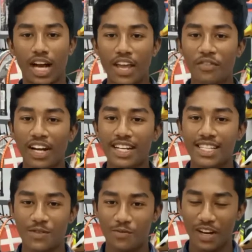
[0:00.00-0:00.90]
ஹாய்
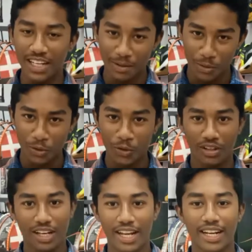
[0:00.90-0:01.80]
ஃப்ரெண்ட்ஸ் வெல்கம் டு
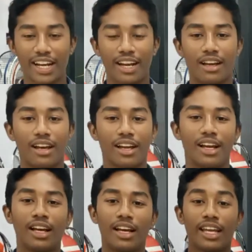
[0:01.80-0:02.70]
ரயான் எடிட்டிங்
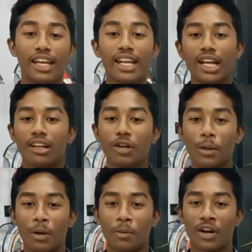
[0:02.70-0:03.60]
காயல் இன்றைக்கி என்ன
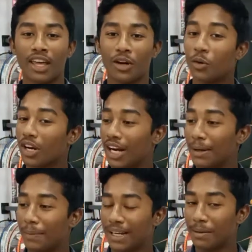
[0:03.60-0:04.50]
வீடியோ பார்க்க போகிறோன்னா எங்கள் ஒரு
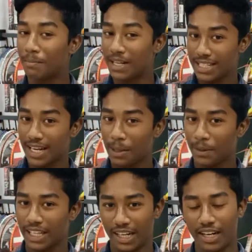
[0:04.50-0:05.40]
காயல்பட்டினம் பஜாரில்
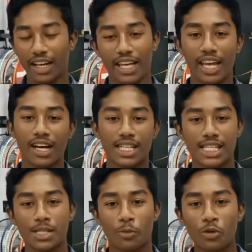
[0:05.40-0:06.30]
பார்த்தீங்கன்னா
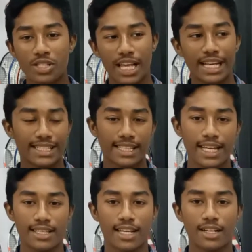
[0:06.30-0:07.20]
ஏஆர்சி ஸ்போர்ட்ஸ்
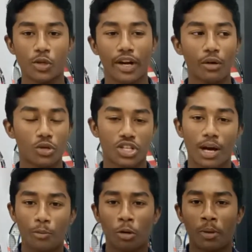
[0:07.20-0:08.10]
அக்சசரிஸ் அப்படின்னு சொல்லிட்டு ஒரு
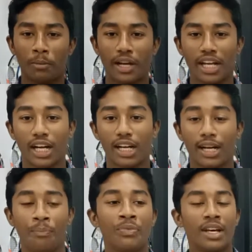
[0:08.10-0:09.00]
ஷாப் ஓப்பன்
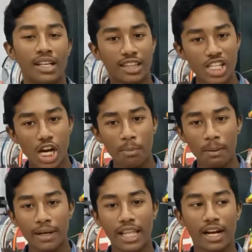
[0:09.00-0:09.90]
பண்ணியிருக்கிறாங்க இந்த
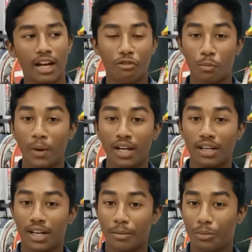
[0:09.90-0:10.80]
ஷாப்பில் பார்த்தீங்கன்னா
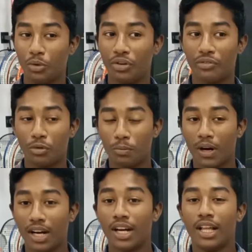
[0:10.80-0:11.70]
ஃபுட்பாலுக்கான பூட்
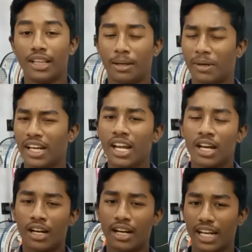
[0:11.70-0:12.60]
ஃபுட்பால் இந்த மாதிரி
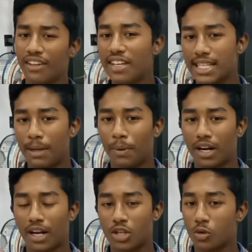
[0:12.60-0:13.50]
நிறையவே சேல்
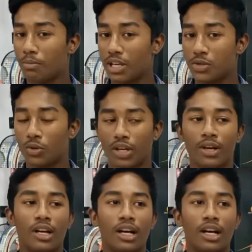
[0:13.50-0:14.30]
பண்ணுறாங்க ஸ்விம்மிங் சூட்